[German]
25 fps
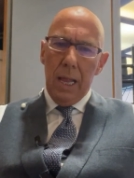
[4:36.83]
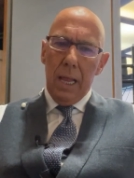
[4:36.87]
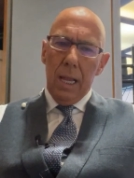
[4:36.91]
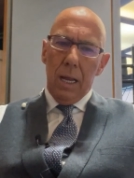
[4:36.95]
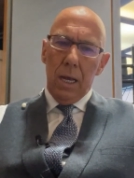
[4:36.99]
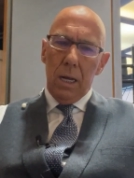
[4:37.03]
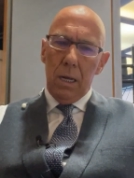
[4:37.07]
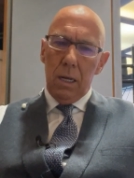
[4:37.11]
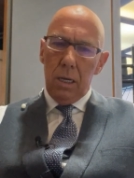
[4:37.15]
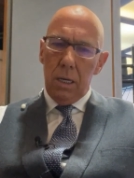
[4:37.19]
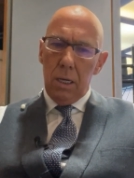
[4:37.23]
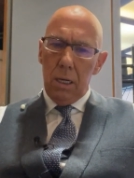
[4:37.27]

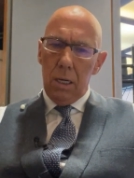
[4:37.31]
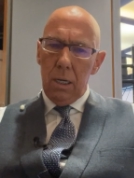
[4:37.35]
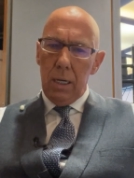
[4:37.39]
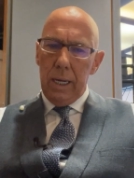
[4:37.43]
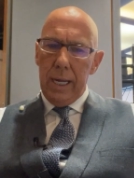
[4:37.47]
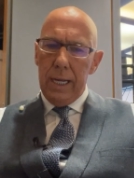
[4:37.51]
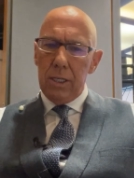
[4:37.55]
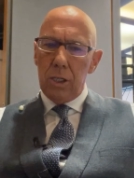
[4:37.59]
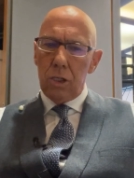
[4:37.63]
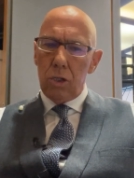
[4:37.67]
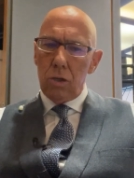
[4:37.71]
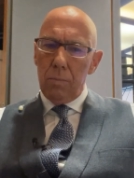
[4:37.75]
Äh,
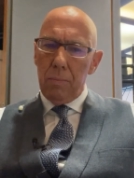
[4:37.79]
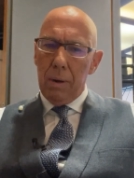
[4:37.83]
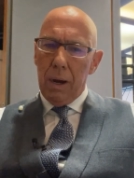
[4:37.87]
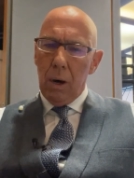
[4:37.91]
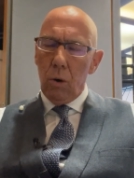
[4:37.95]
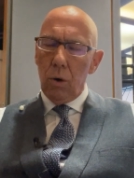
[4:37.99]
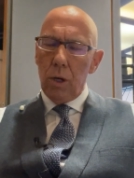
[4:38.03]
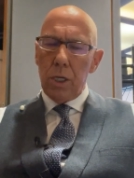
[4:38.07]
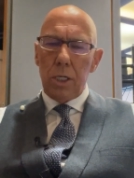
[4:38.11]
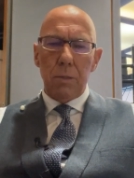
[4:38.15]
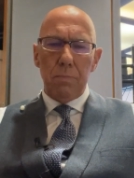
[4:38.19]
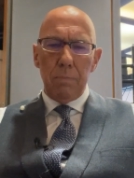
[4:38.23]
Hennes und
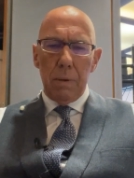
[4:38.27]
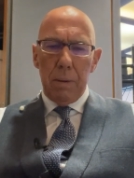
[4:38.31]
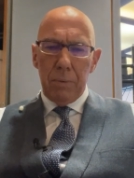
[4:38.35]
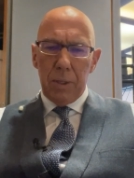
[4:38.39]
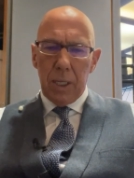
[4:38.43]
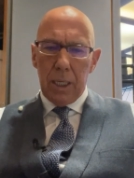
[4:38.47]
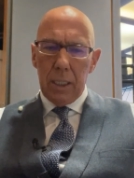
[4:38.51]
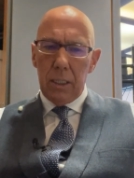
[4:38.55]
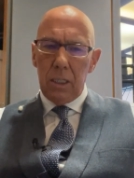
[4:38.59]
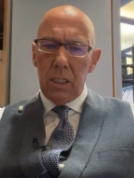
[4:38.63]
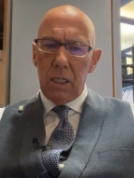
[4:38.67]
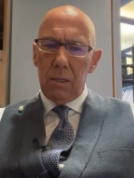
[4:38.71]
Mauritz mit dem
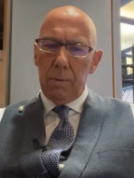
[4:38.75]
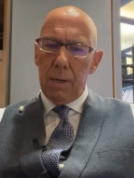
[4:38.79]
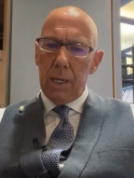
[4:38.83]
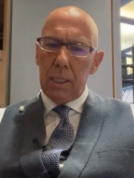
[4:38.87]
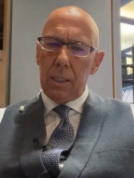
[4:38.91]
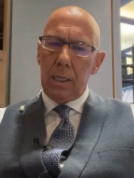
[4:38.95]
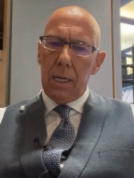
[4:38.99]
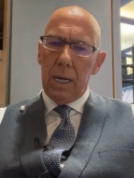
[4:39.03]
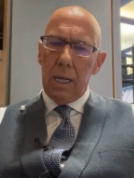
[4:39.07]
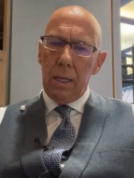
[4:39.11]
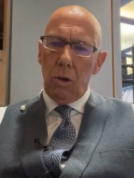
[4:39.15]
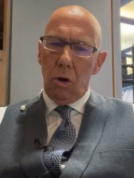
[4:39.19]
dritten
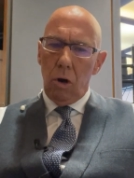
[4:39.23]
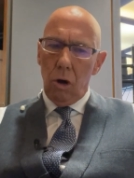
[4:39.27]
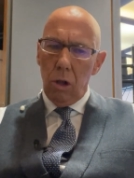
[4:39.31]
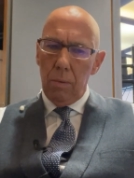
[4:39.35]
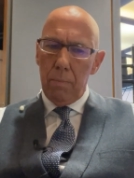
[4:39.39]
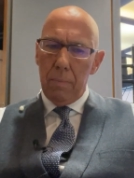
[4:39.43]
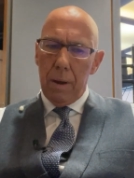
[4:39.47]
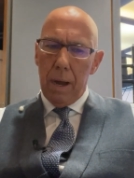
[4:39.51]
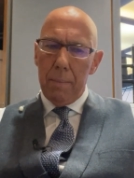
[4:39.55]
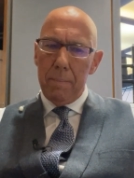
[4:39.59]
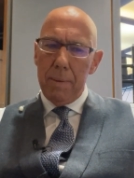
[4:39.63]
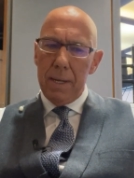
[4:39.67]
Quartal,
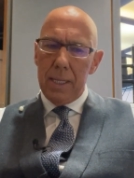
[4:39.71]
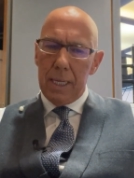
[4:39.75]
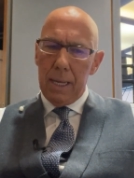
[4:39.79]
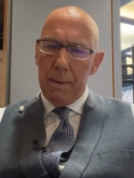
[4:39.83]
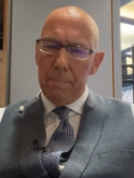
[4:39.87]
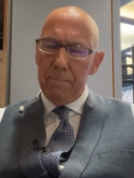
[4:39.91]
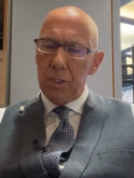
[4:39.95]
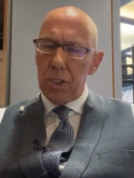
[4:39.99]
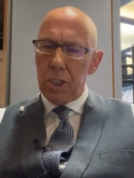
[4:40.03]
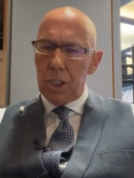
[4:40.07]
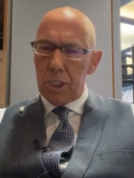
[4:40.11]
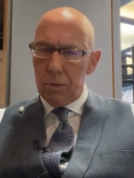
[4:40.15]
Hornbach mit
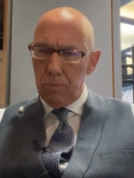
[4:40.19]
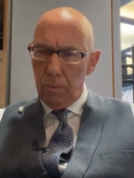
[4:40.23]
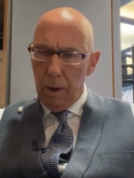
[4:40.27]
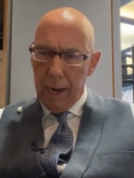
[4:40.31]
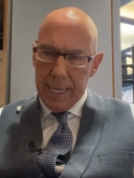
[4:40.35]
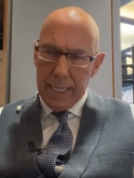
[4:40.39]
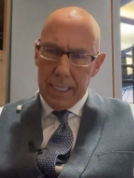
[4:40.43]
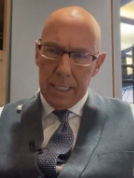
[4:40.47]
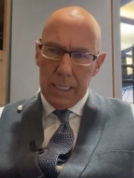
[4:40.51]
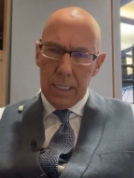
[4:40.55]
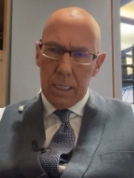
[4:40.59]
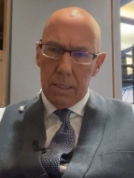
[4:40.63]
dem
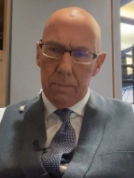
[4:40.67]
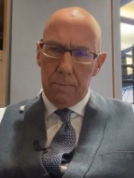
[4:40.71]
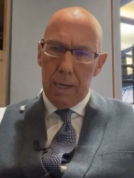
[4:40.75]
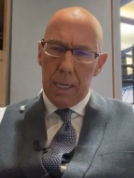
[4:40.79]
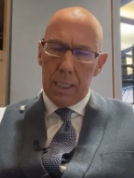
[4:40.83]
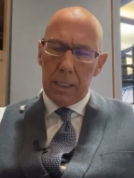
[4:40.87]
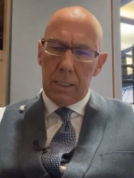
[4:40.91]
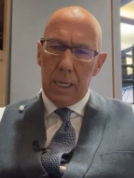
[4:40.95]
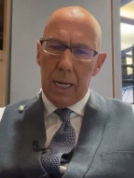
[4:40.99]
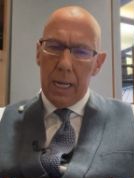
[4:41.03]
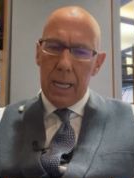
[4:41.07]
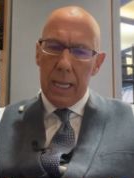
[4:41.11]
zweiten
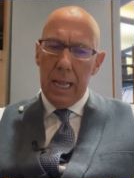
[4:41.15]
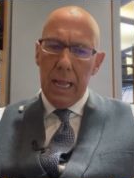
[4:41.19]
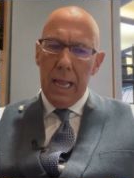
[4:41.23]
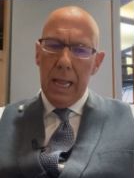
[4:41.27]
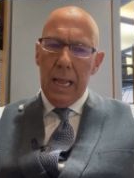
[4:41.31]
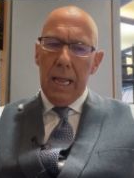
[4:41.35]
Quartal.